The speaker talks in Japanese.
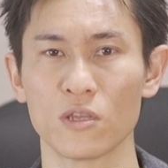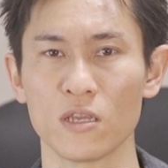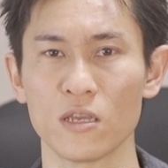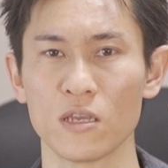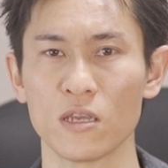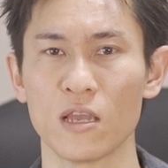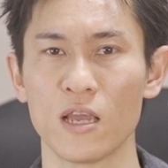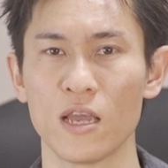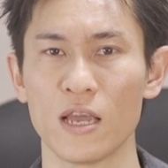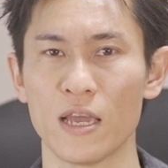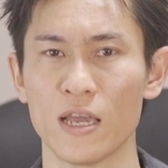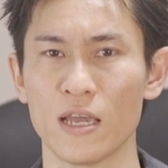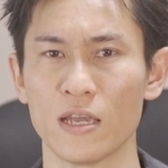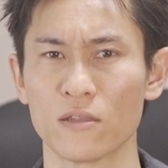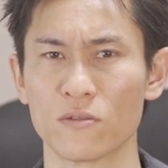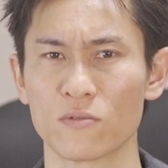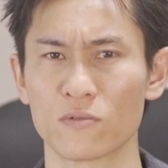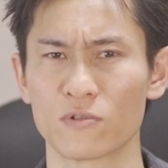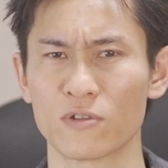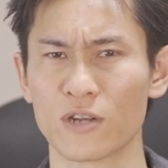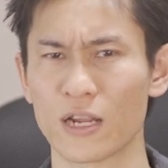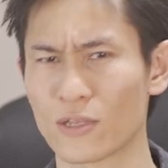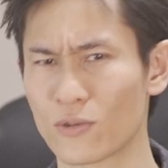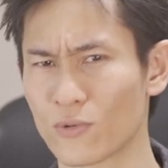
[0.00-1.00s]
に、
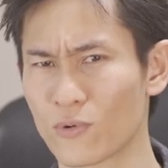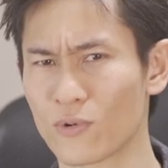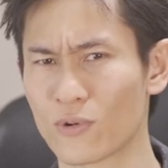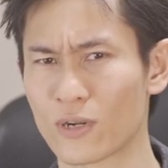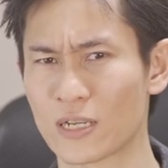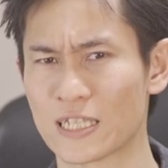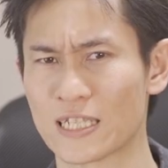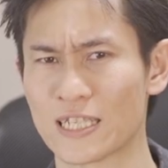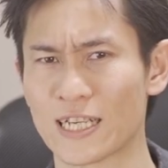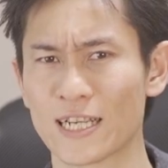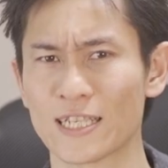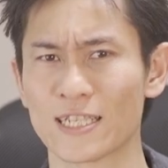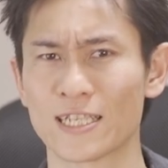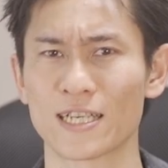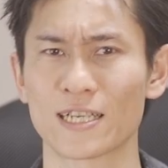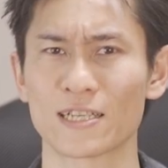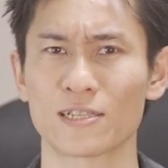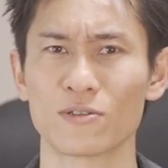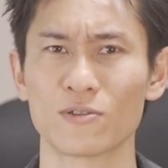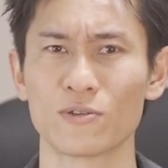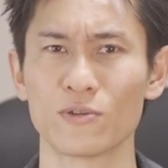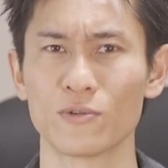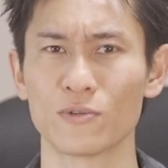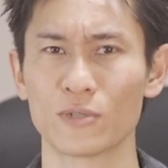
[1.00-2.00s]
暗いところがジラジラ
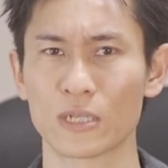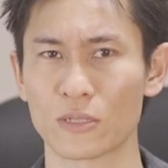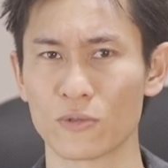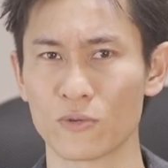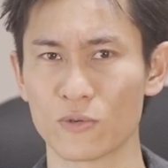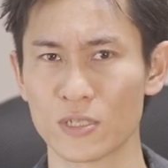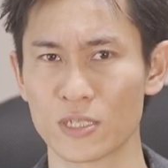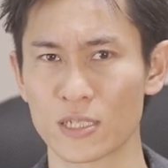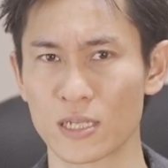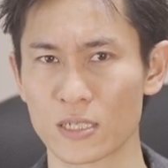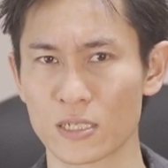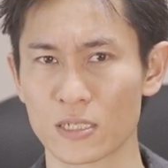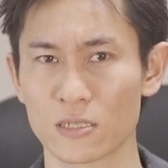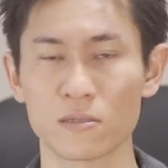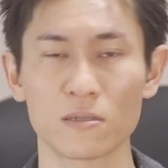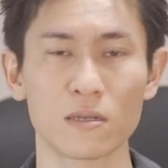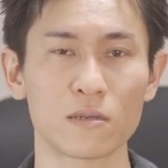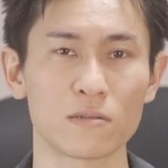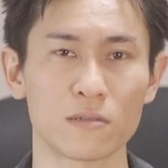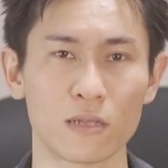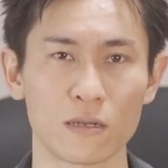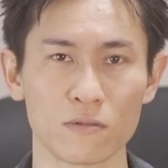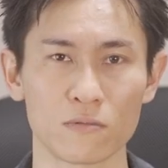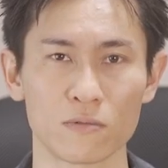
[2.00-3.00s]
するようなノイズが少
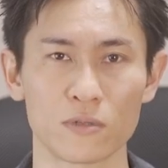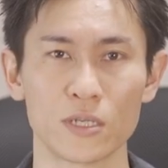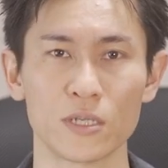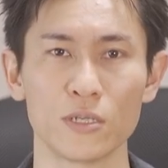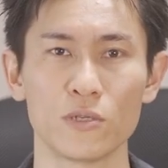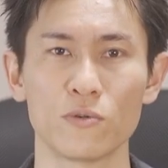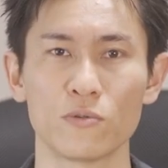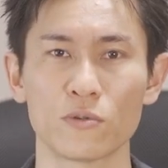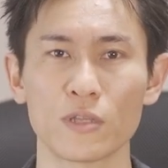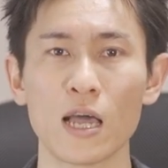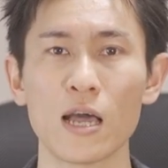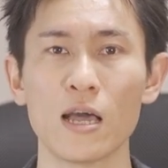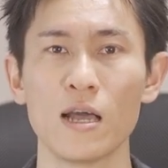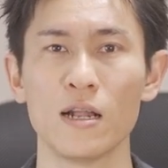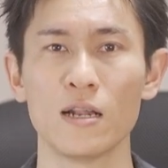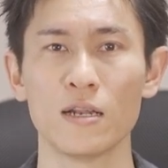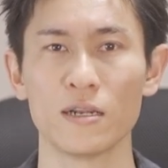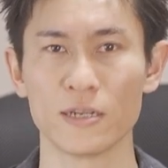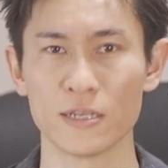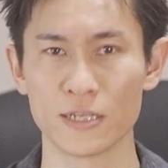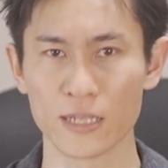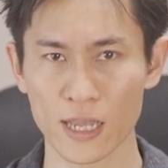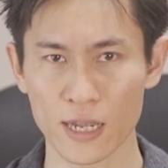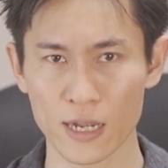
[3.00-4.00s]
なくなるっていうような
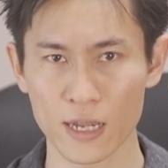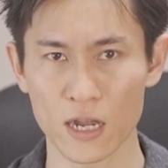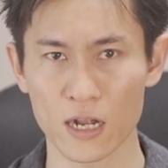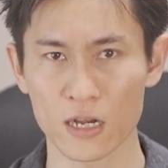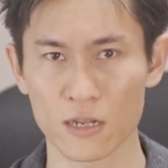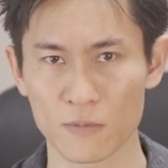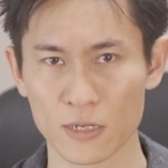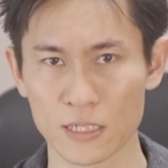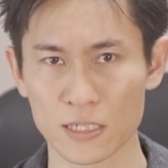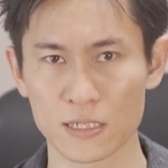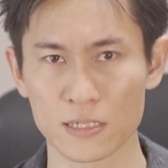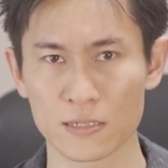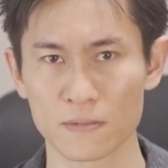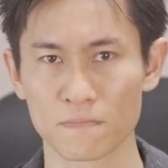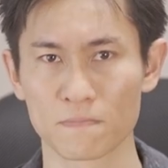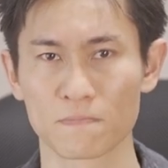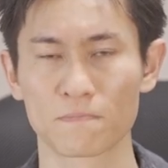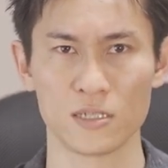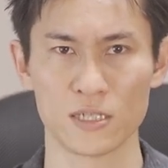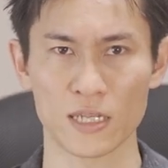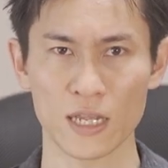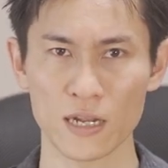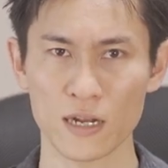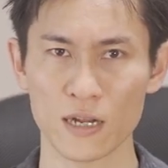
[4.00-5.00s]
利点があります。
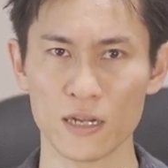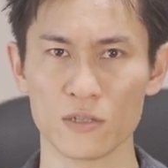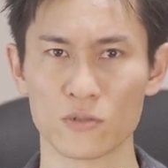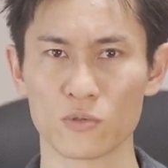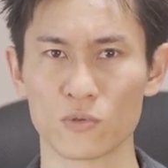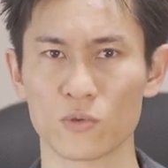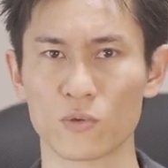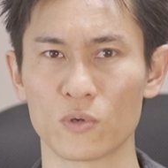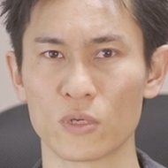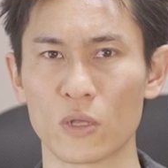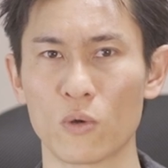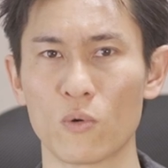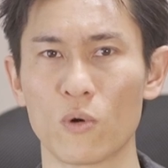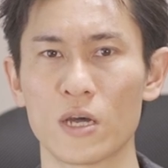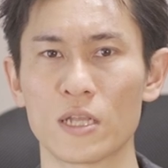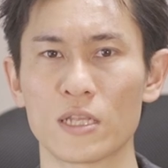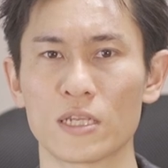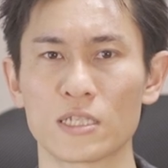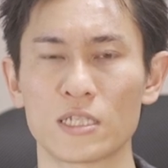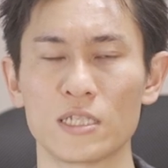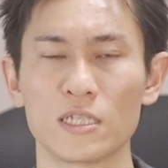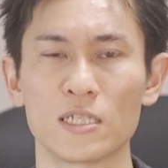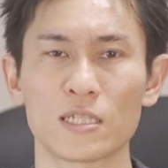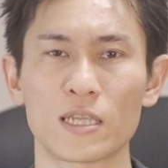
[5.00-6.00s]
前回の動画でお
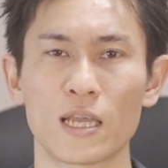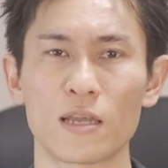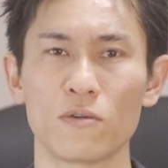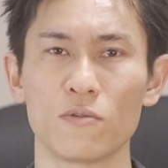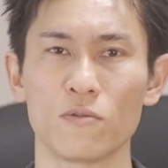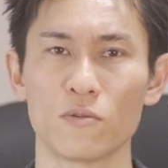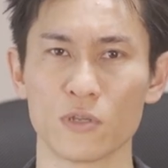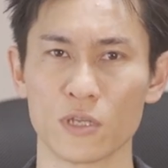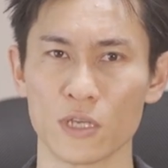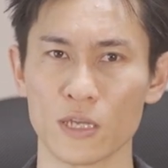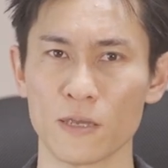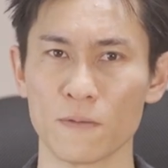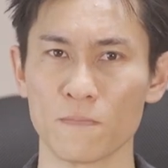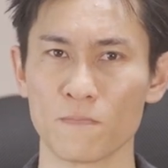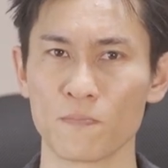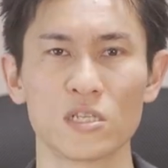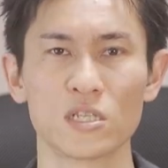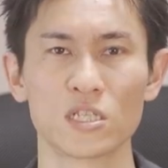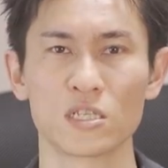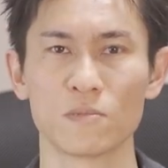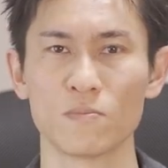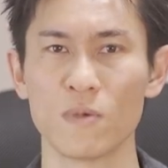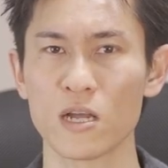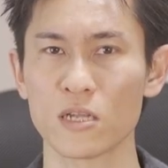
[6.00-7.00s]
話ししたように、
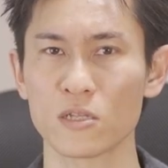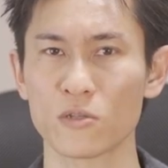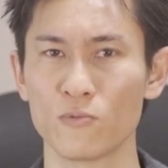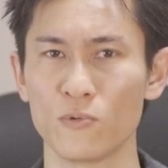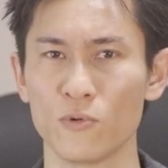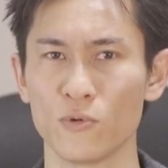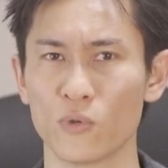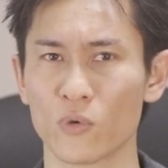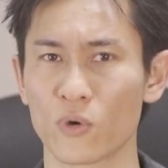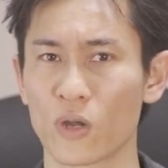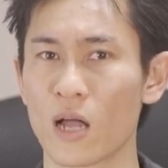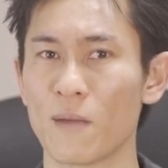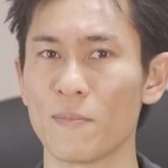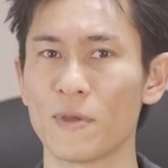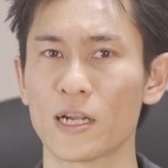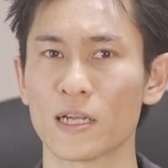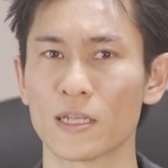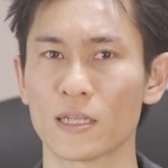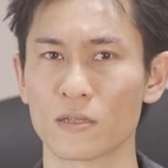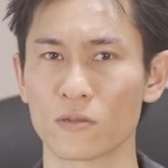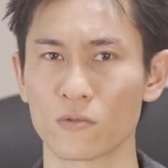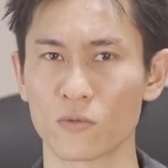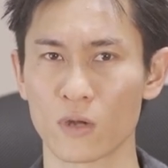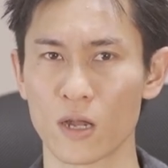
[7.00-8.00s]
スマートフォンの
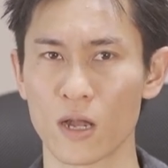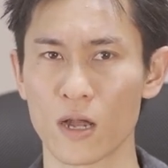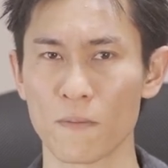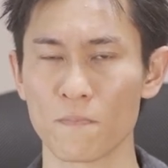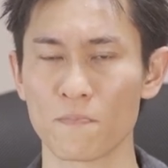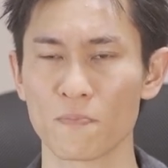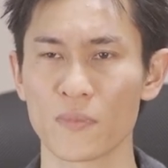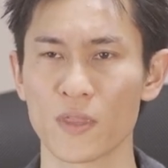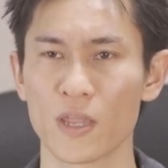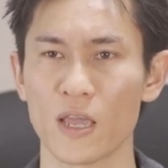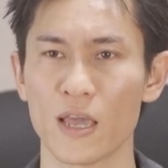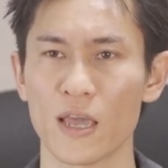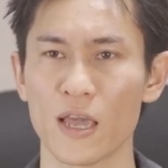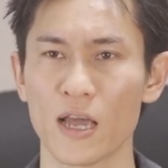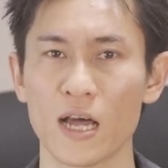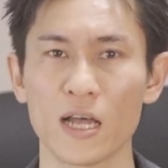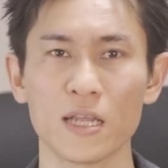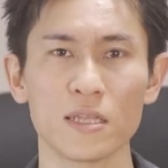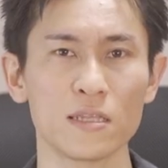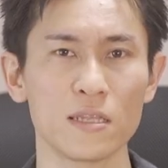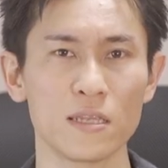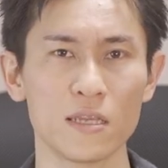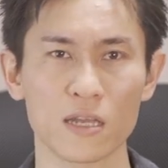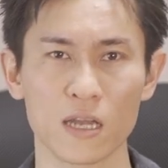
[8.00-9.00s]
カメラだとか、
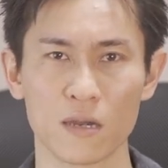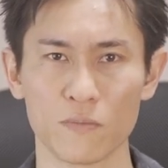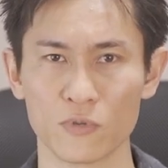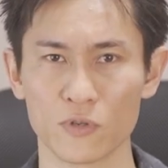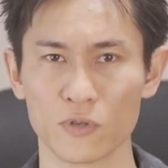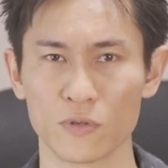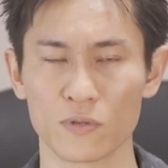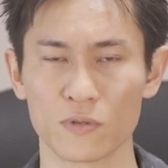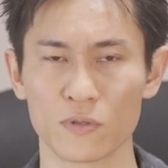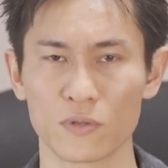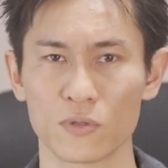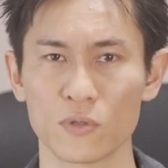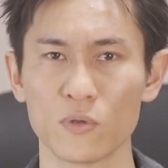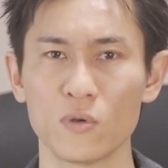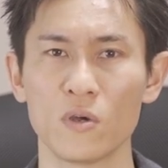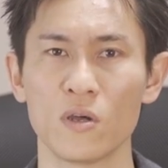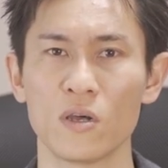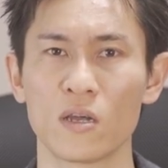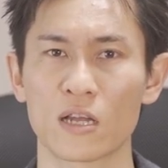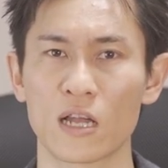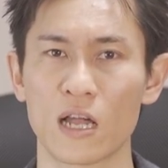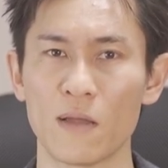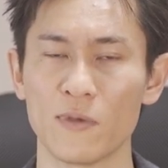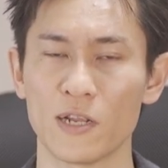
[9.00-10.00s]
ハンディカムの
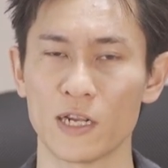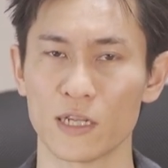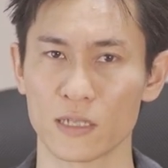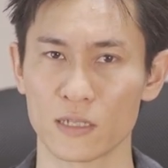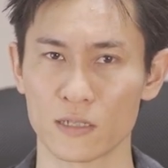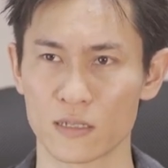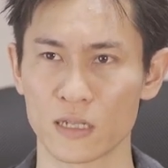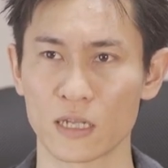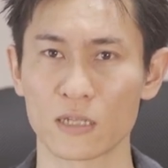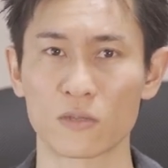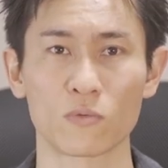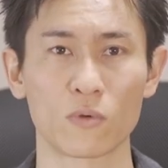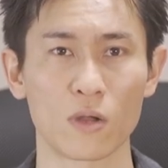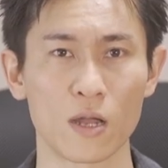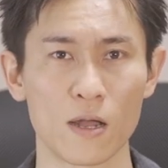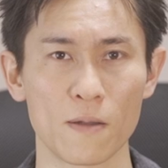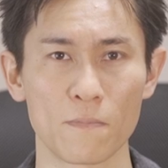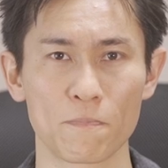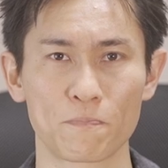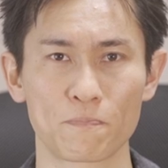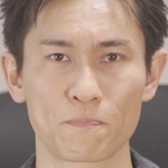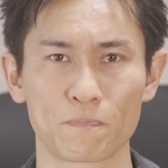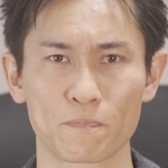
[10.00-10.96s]
カメラだとか